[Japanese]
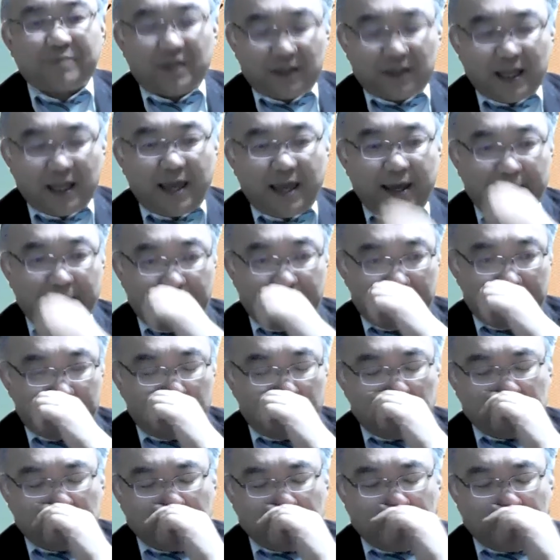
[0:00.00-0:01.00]
で、
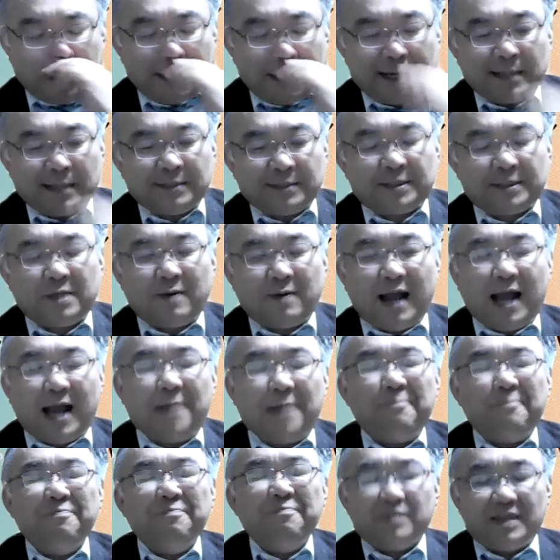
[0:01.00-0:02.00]
もうそこに関して
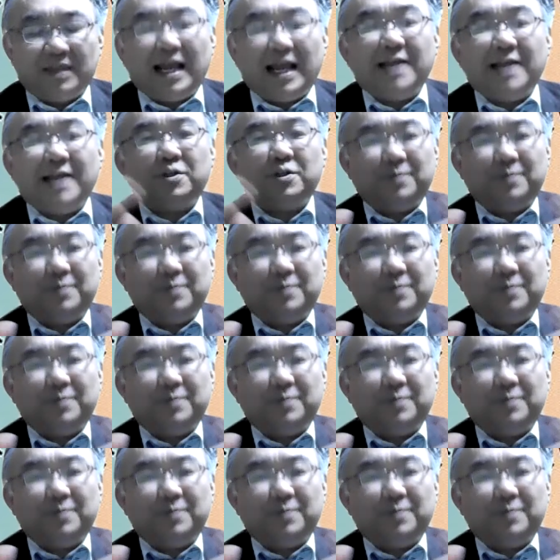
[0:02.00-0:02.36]
は大